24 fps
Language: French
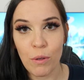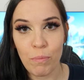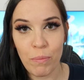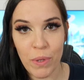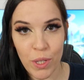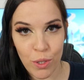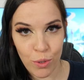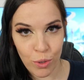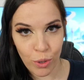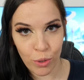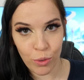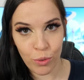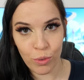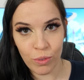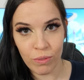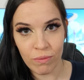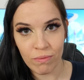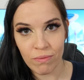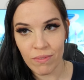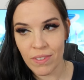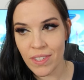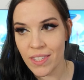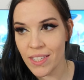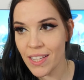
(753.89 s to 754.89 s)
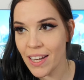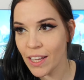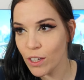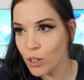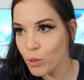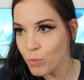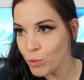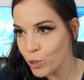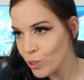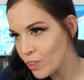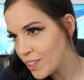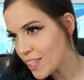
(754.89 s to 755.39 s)
Mais surtout, si la
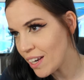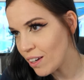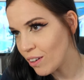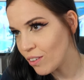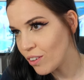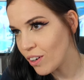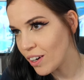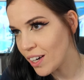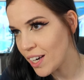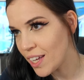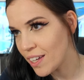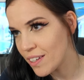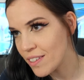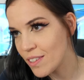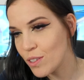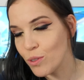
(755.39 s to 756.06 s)
communauté, elle est encore là,